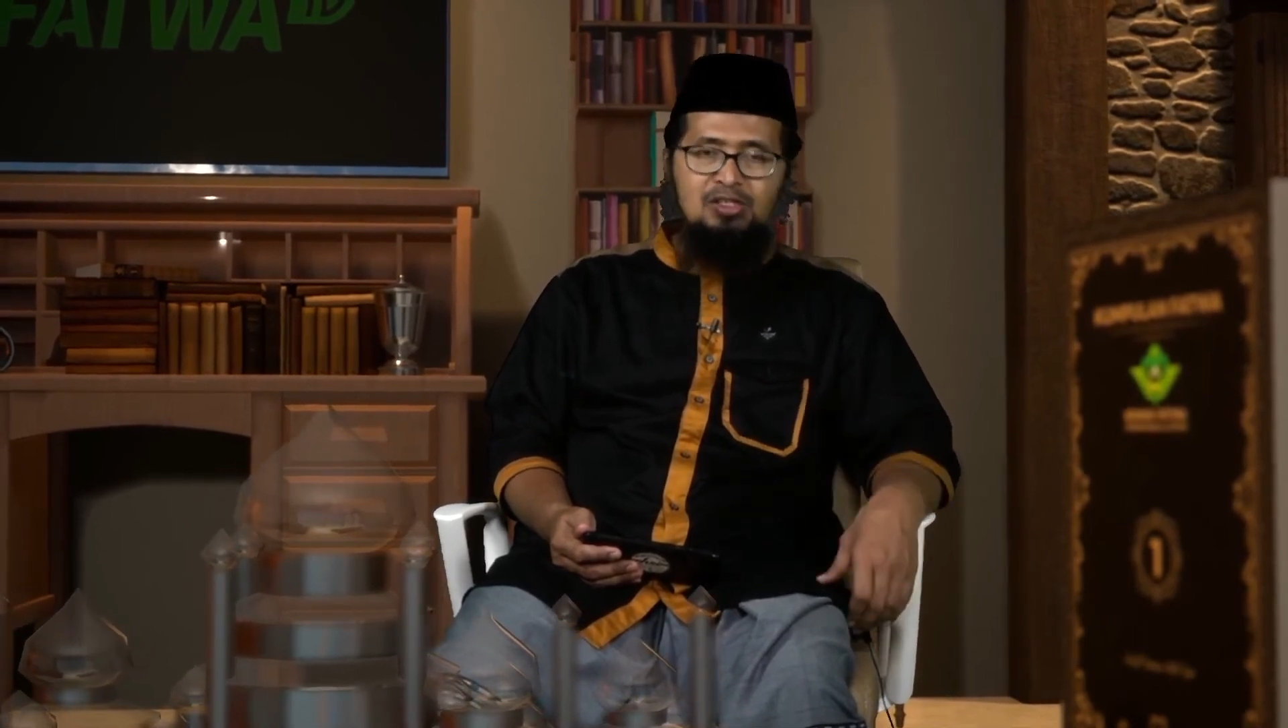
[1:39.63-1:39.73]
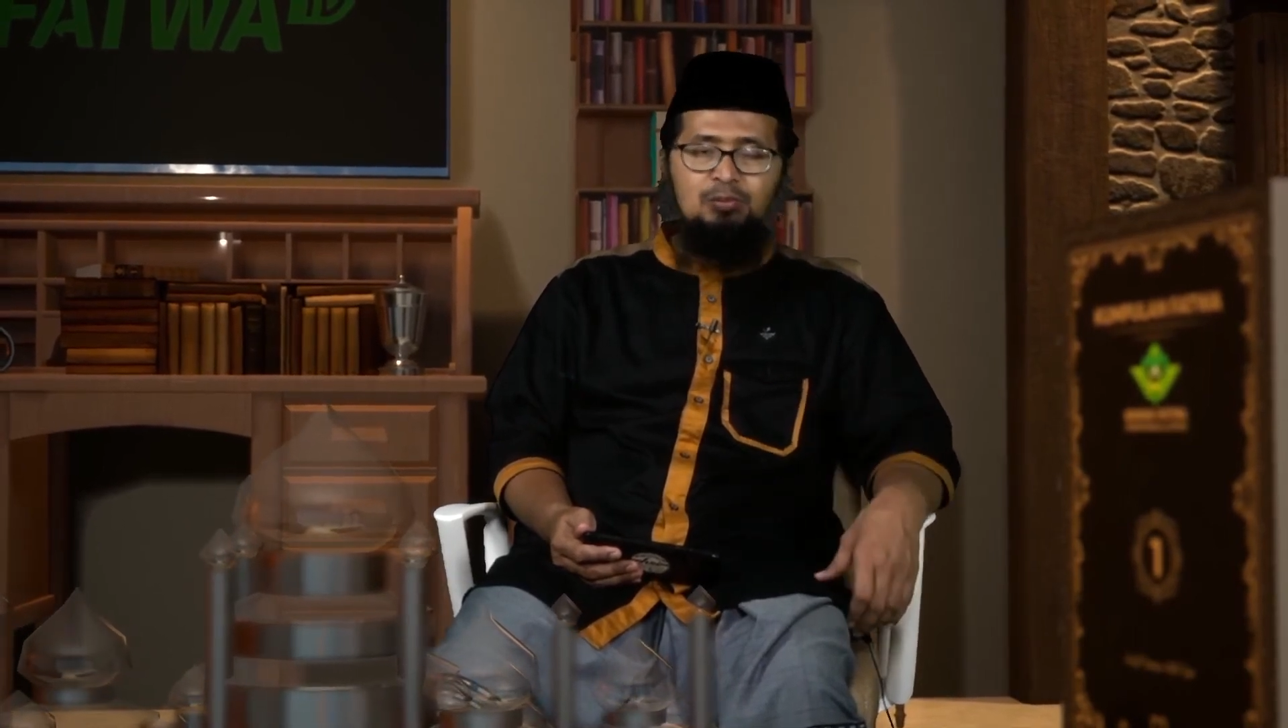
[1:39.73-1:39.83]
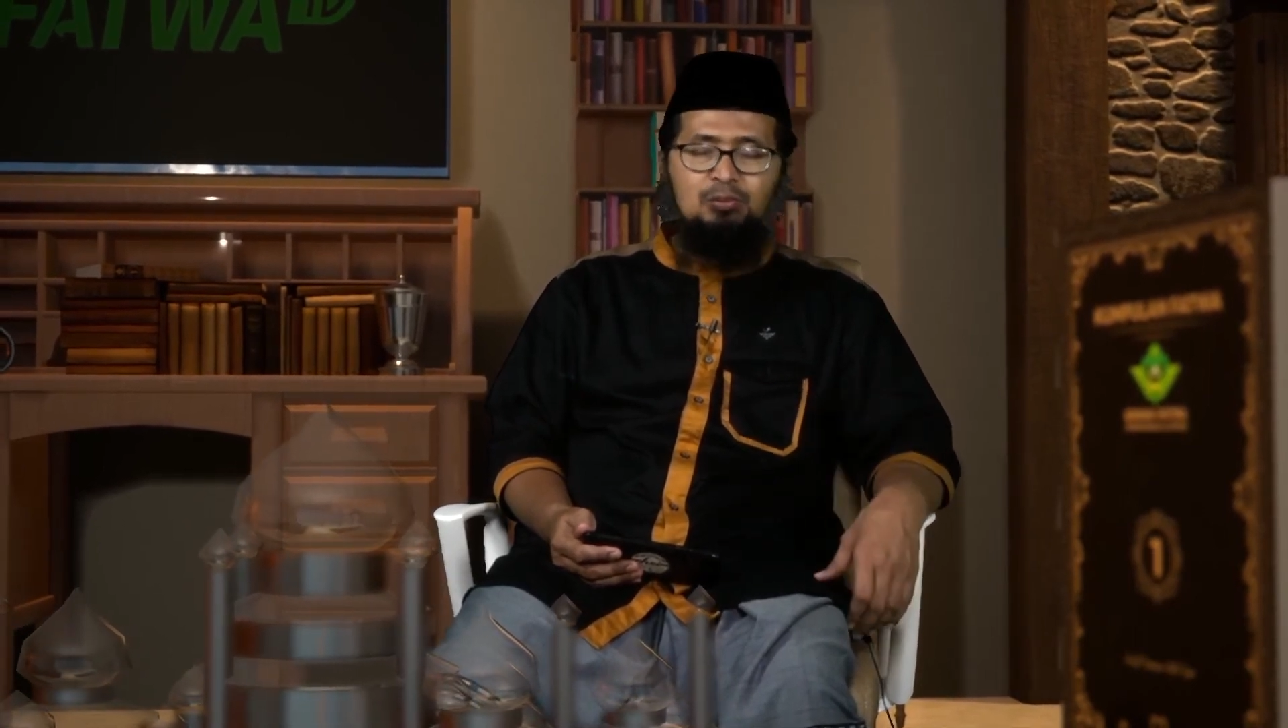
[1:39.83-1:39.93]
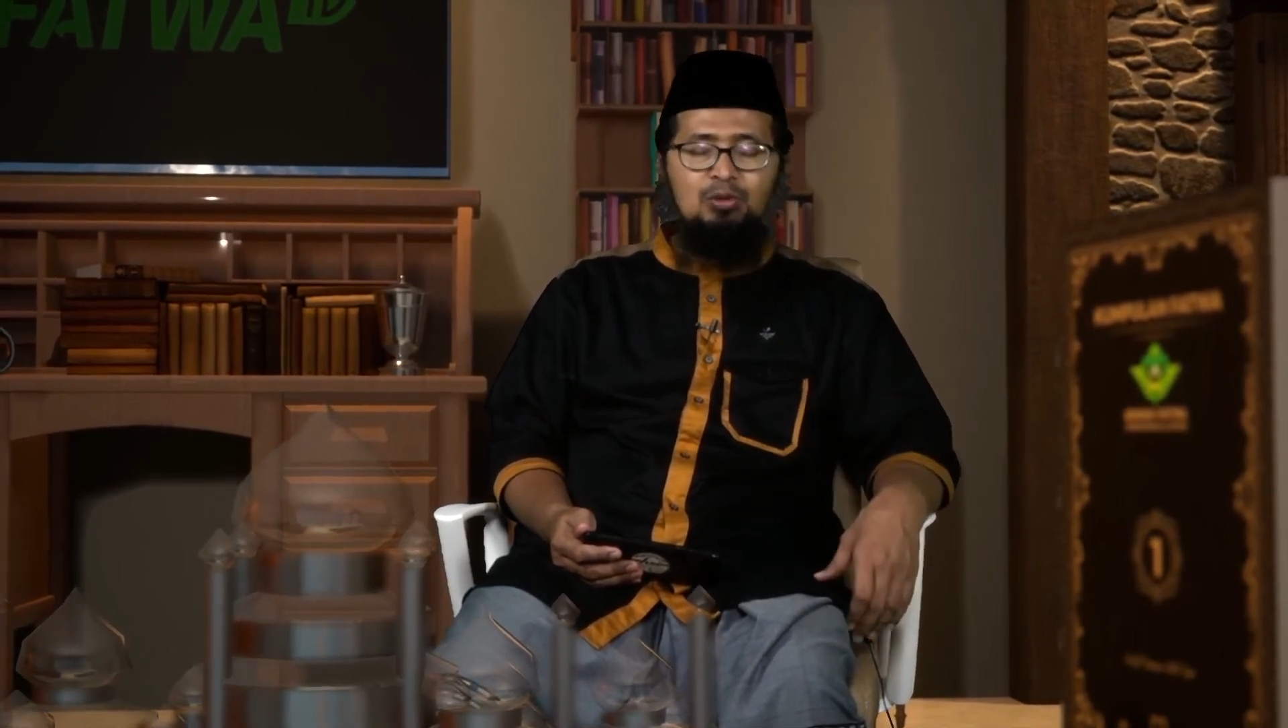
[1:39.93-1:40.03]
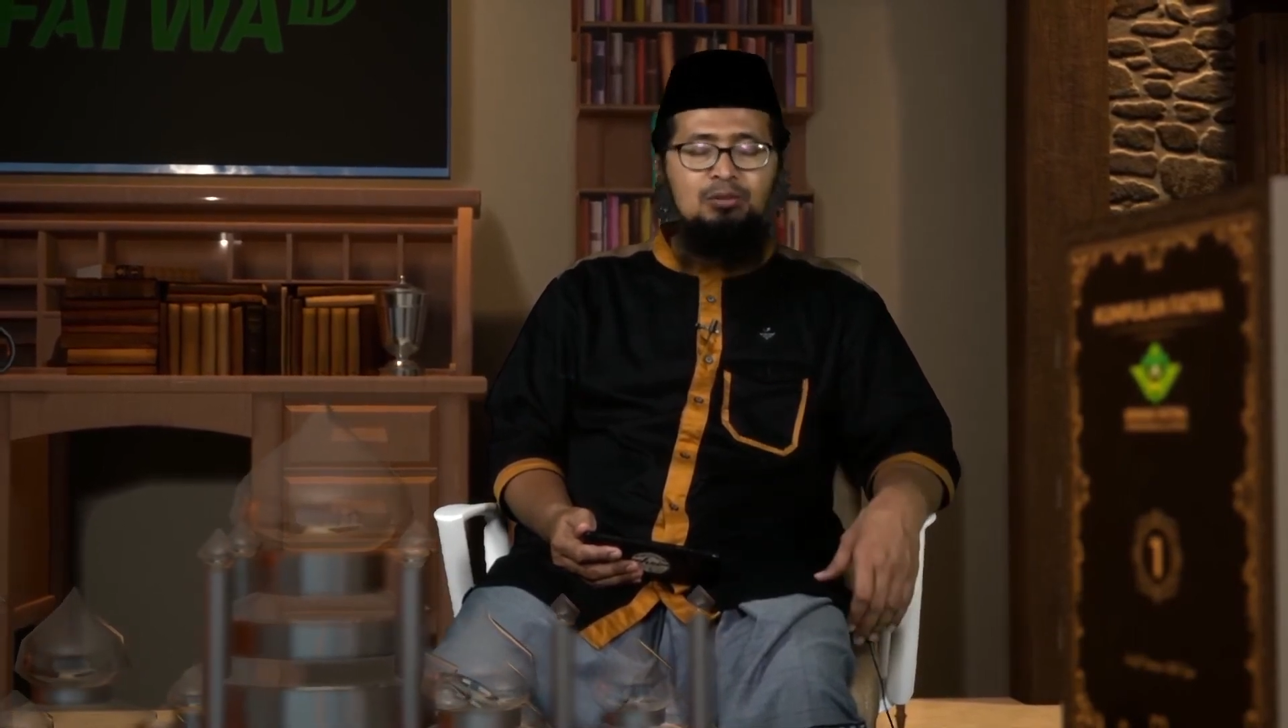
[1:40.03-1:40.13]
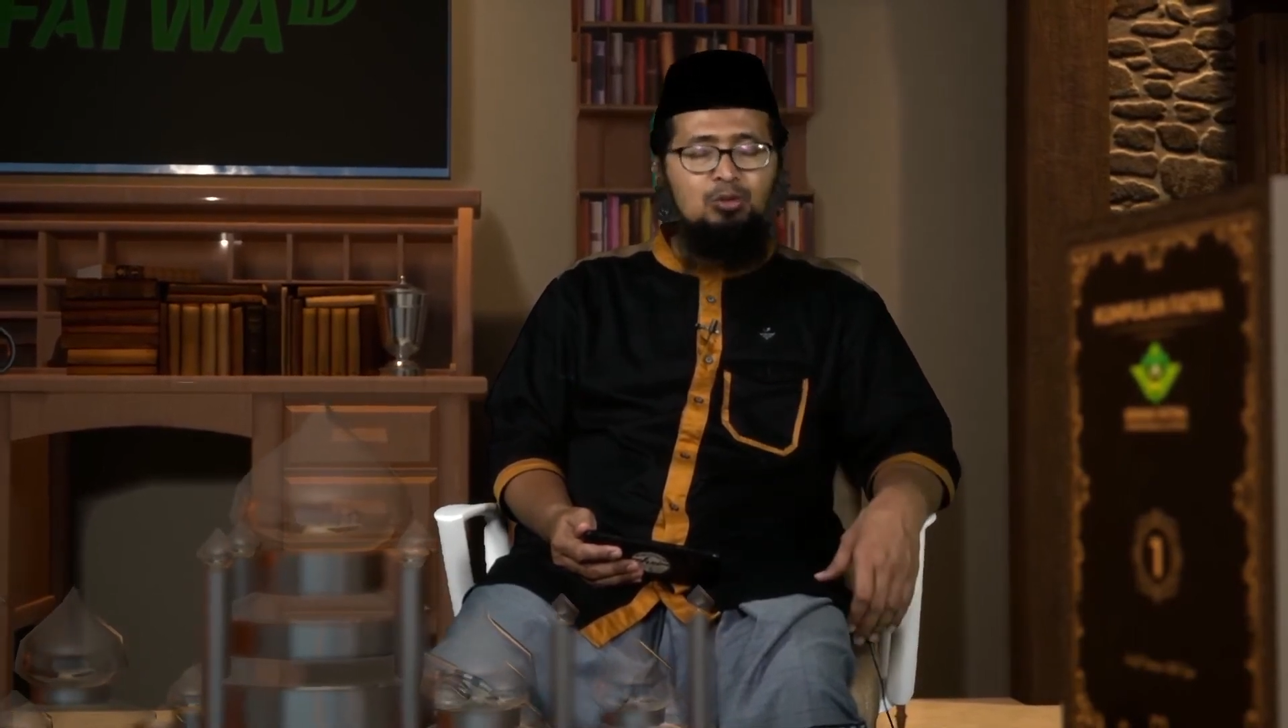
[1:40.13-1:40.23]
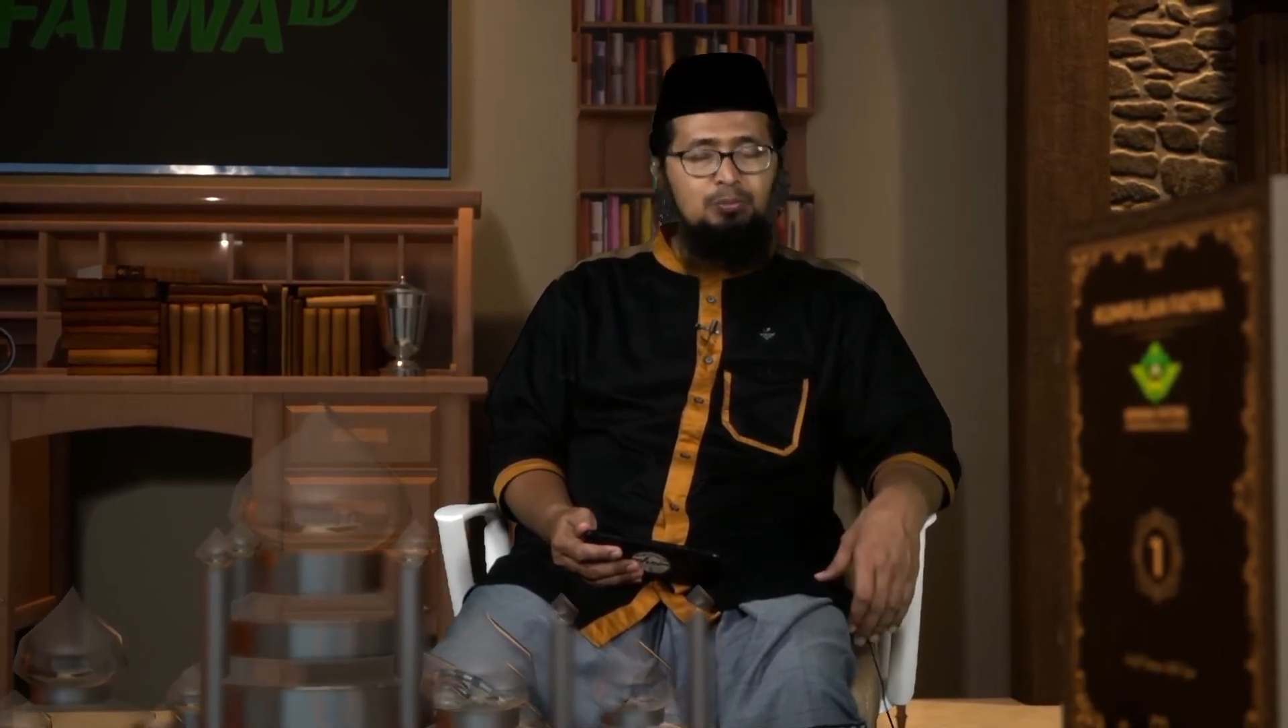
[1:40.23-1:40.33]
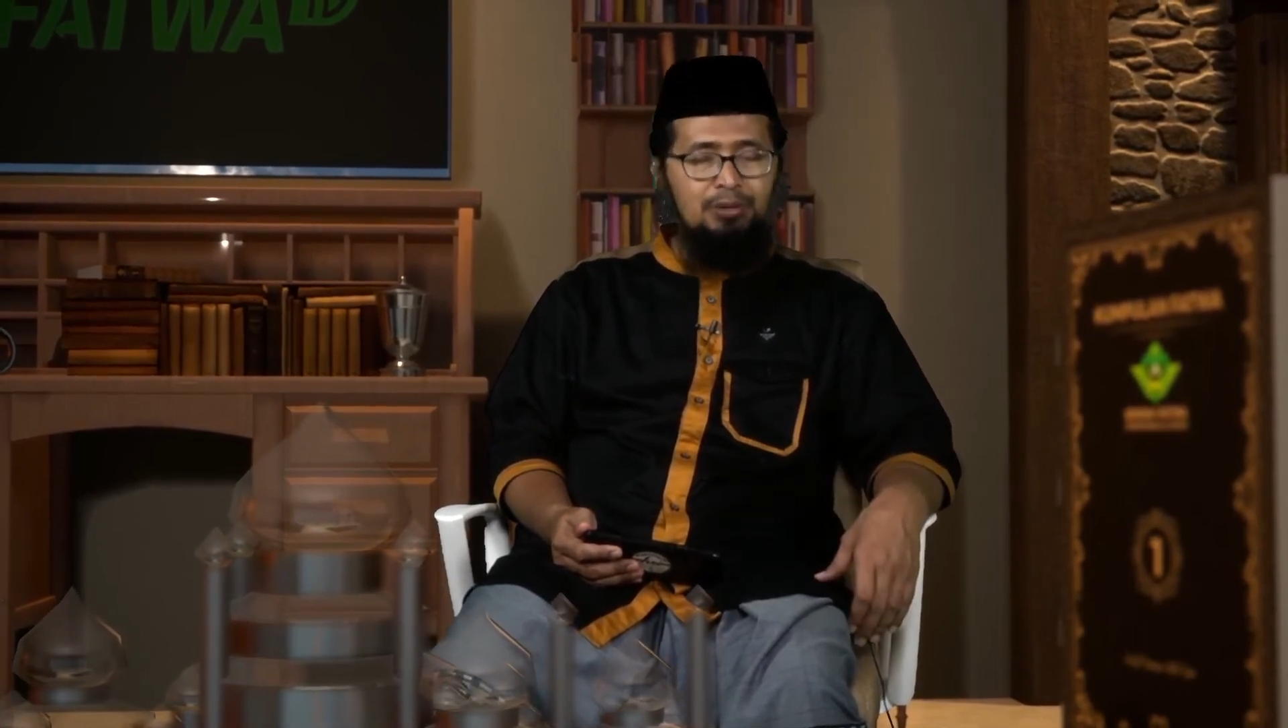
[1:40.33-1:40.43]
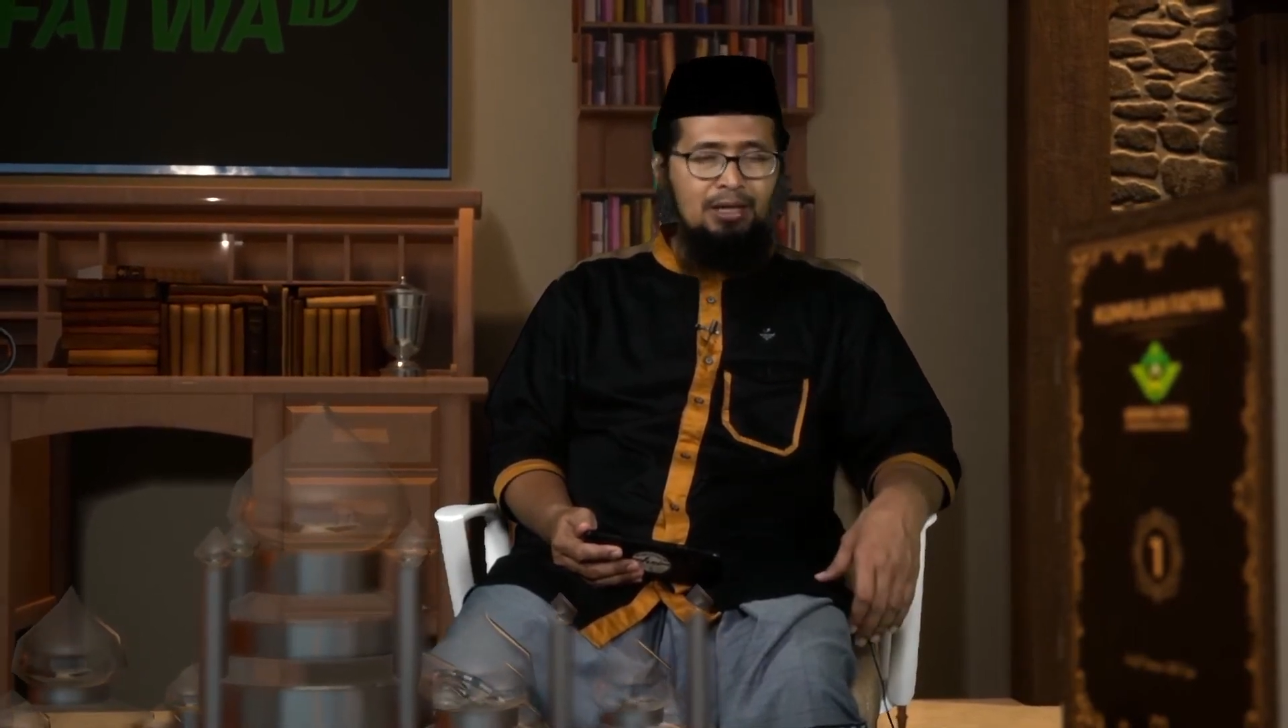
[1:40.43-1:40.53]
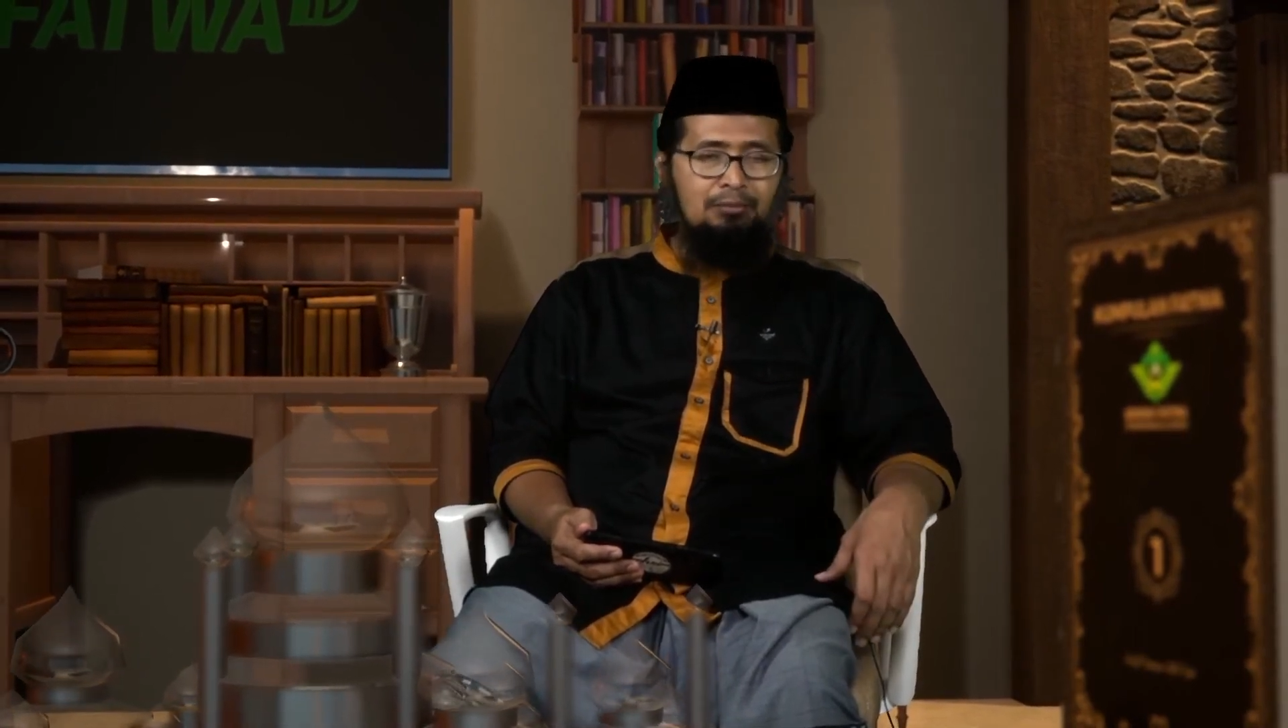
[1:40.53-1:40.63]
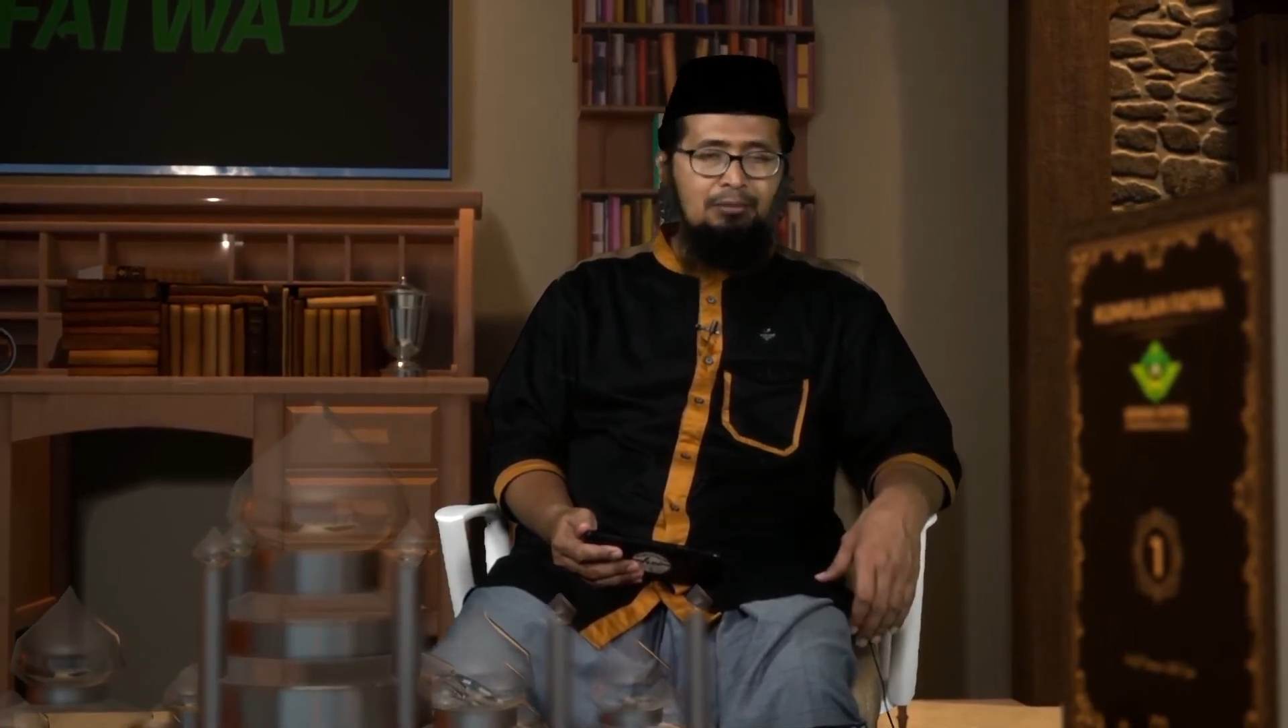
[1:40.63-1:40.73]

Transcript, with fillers: Rp10.000,